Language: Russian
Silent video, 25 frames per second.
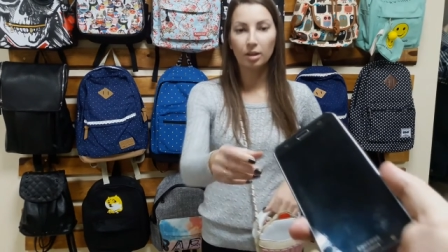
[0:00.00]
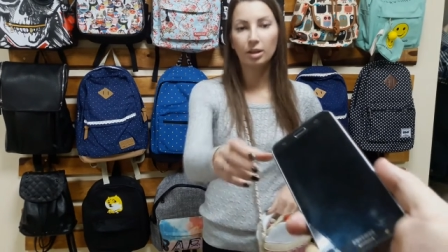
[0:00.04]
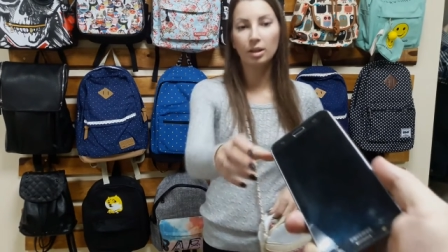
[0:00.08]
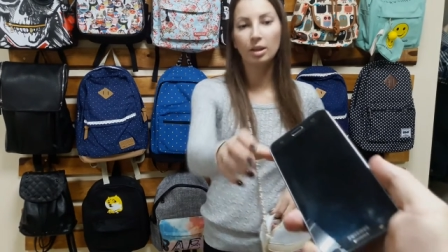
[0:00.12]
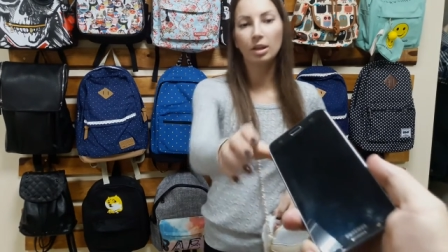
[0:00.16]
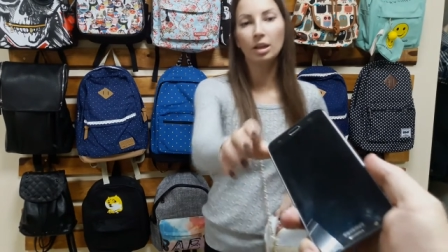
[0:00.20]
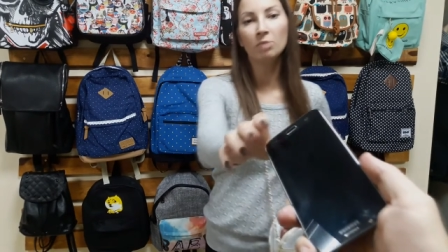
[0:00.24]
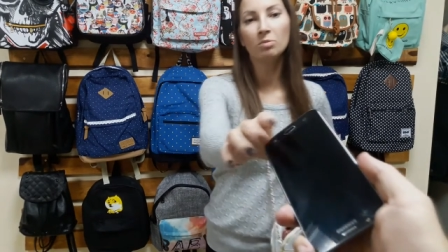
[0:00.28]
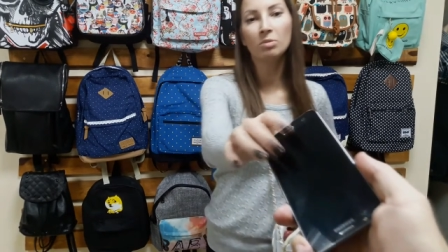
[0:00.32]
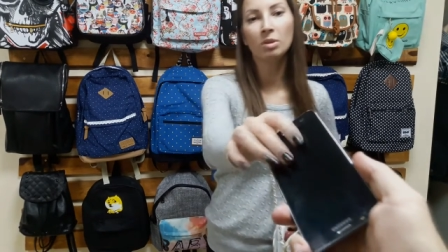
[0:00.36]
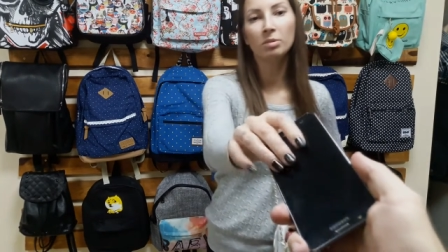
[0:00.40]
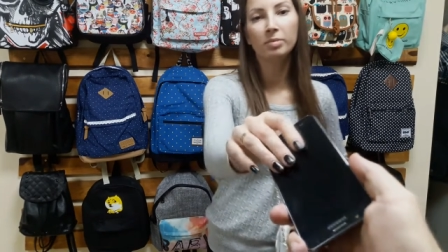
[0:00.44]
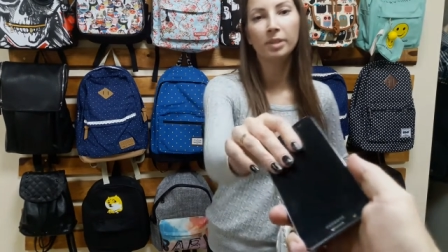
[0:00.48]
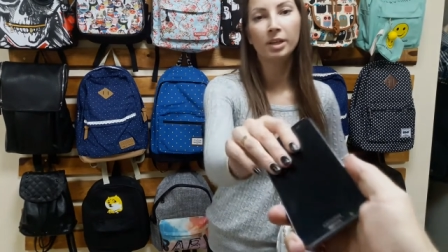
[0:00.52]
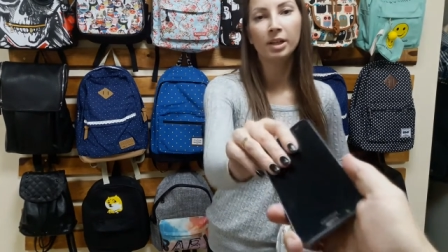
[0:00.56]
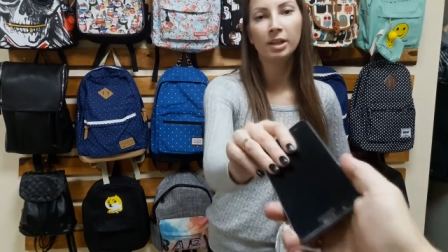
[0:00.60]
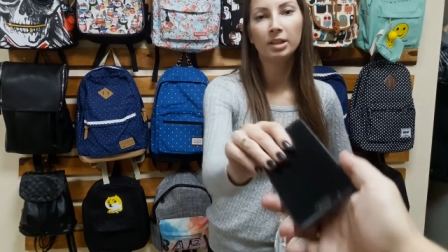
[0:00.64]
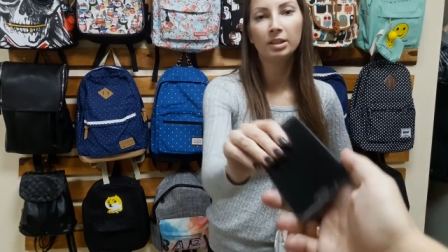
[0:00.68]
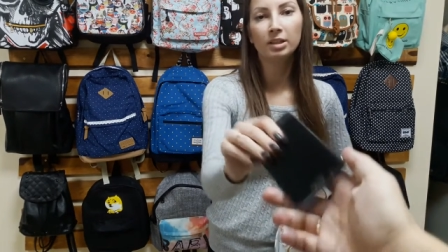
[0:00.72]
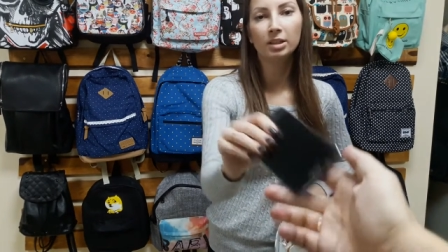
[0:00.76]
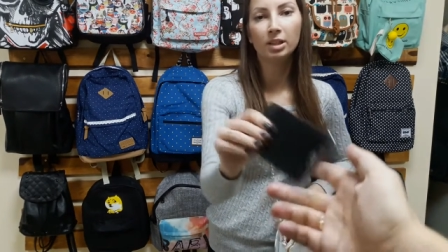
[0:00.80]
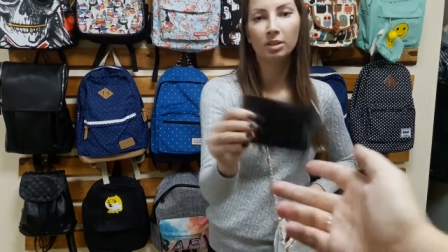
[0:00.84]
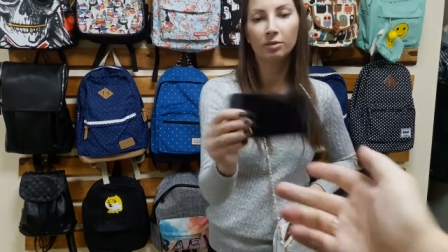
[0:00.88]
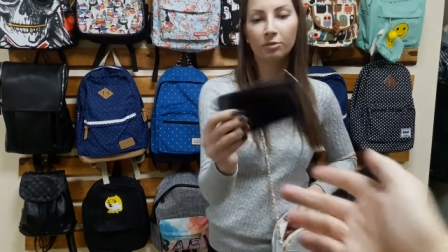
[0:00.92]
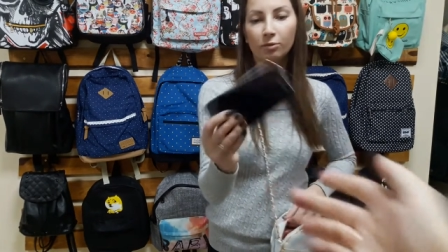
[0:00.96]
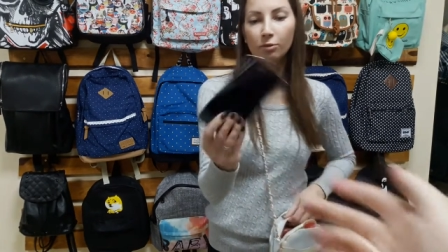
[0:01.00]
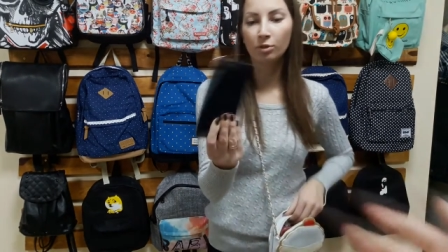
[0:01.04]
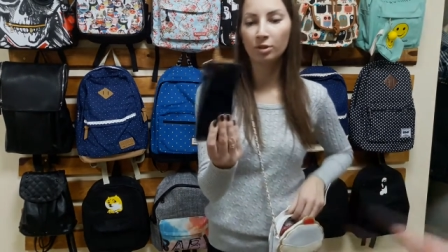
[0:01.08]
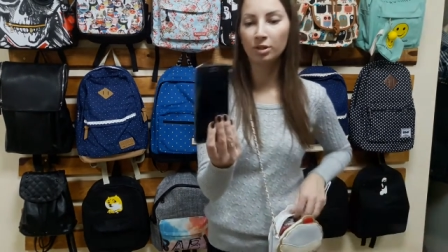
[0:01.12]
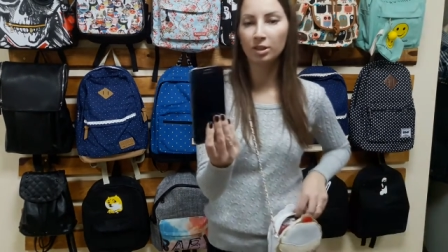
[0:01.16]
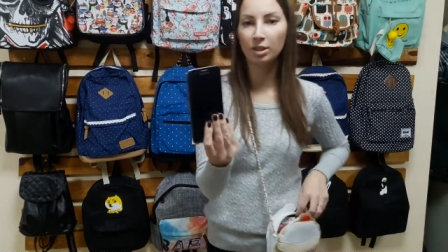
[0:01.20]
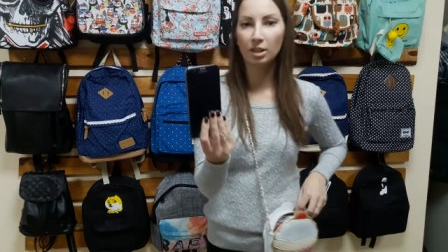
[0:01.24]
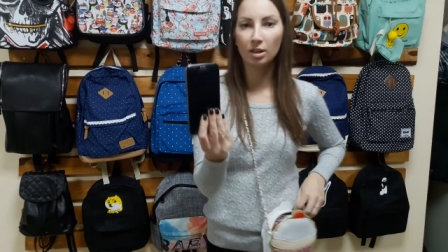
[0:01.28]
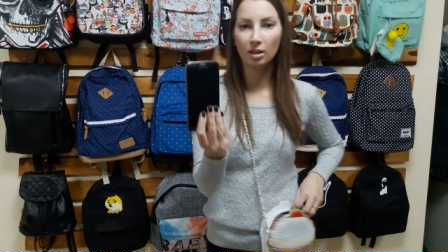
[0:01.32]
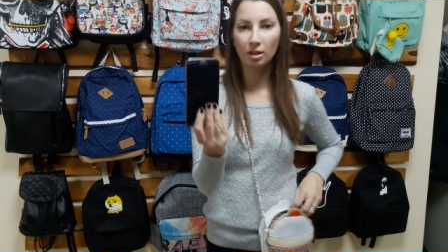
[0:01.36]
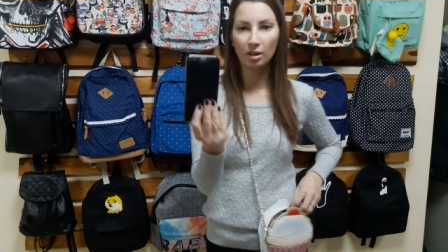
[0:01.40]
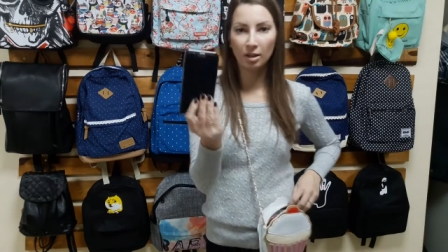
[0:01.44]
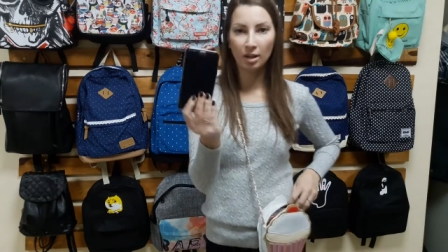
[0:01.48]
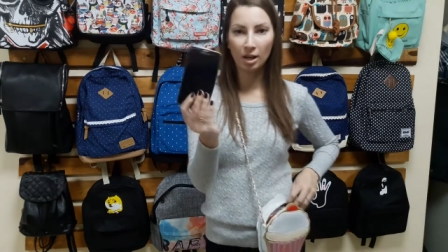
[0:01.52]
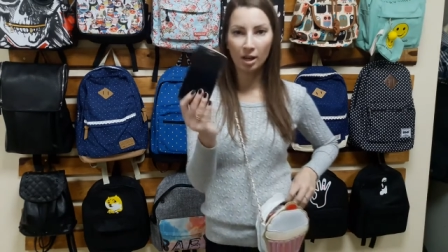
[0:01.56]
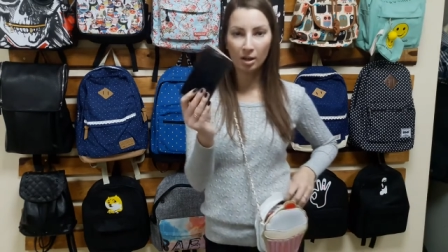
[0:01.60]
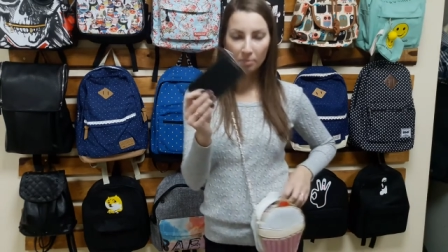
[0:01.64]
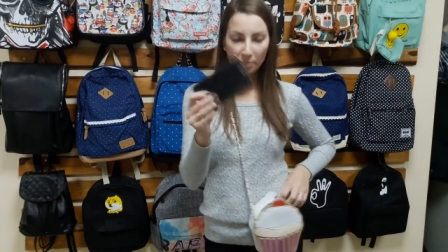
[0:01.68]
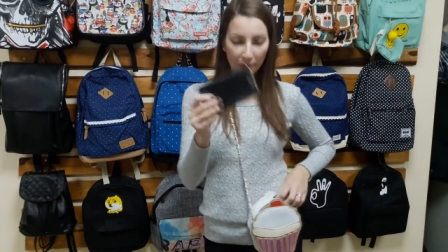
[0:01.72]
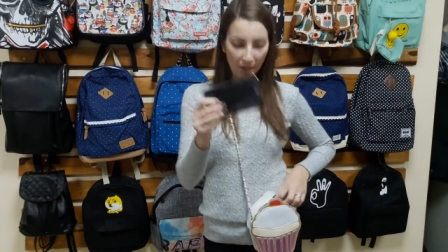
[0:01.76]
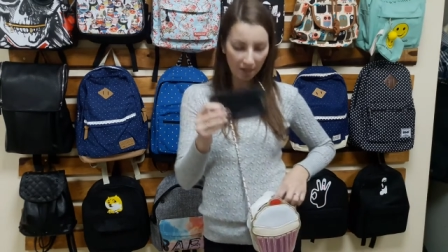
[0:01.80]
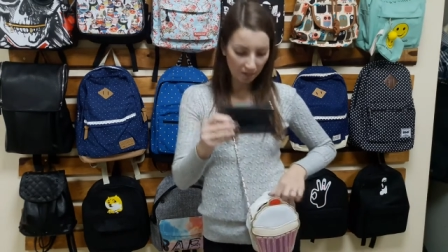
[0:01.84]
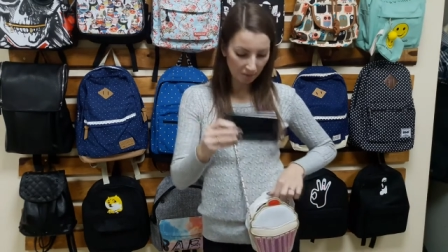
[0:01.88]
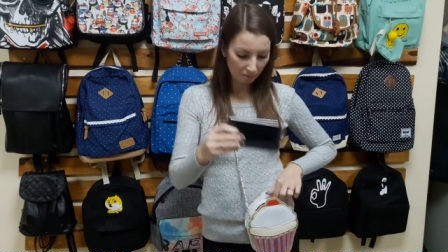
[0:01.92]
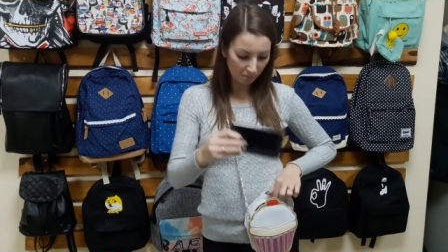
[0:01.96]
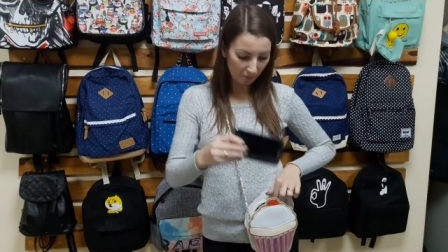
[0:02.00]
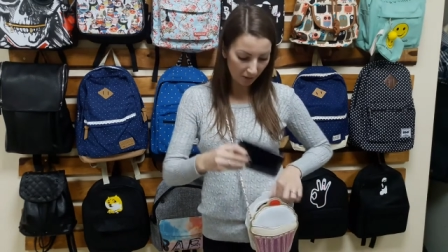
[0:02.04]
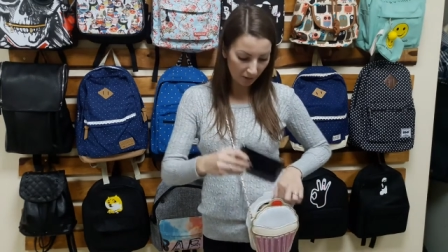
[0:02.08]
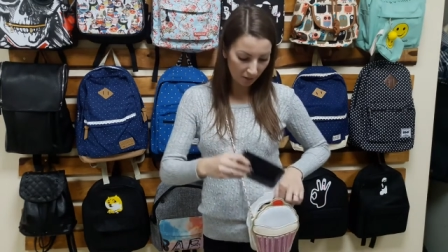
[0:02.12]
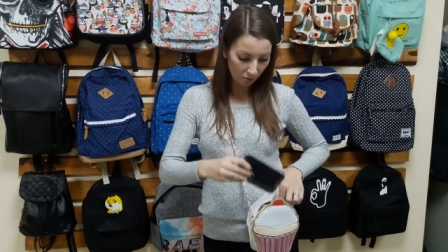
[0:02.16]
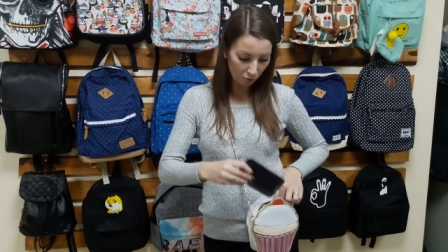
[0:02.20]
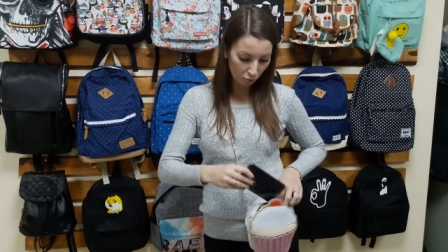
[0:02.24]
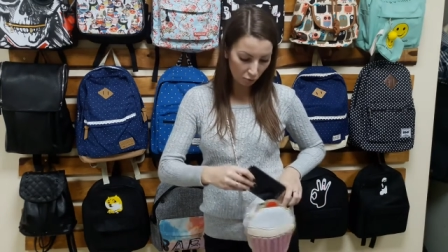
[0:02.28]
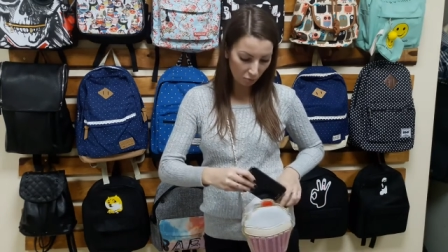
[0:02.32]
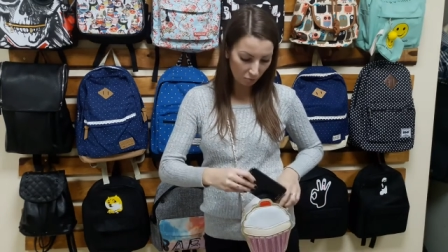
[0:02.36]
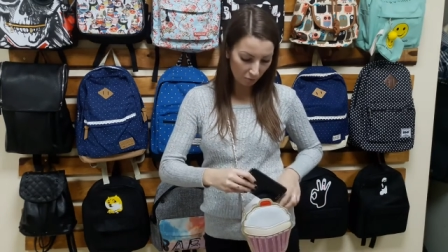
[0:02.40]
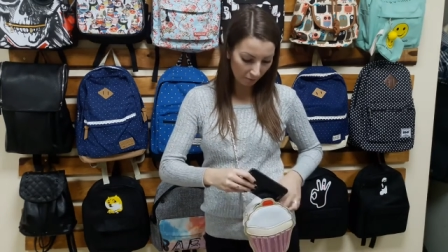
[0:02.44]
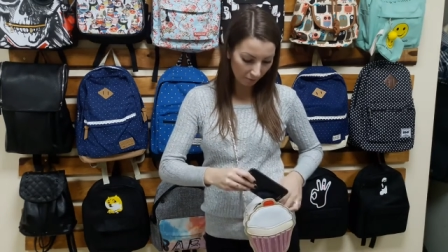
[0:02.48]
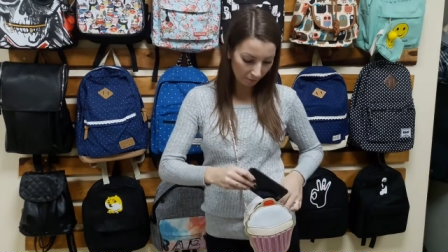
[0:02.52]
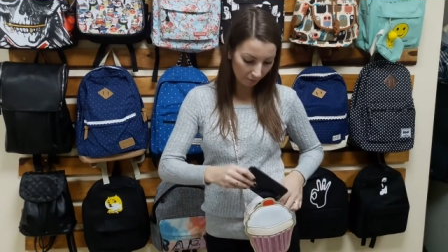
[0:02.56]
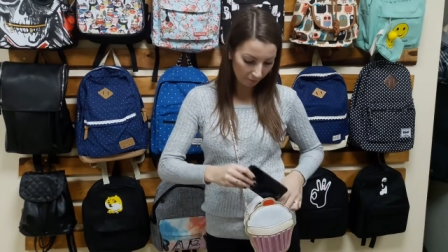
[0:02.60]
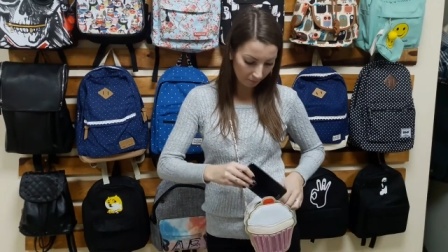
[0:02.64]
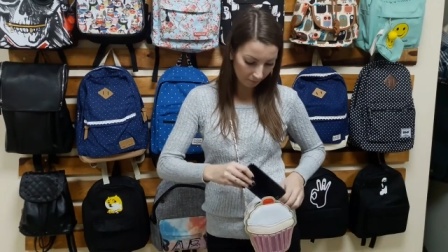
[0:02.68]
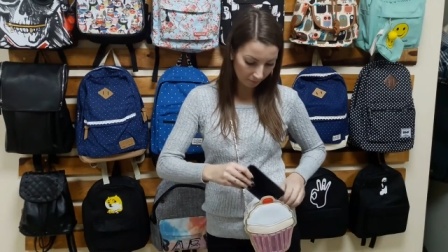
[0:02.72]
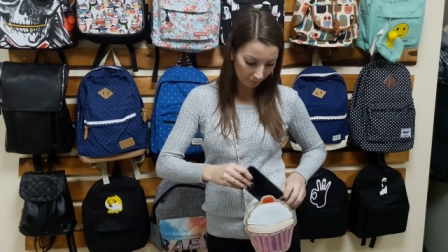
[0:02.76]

и мобильный телефон диагональ 5,5 дюймов.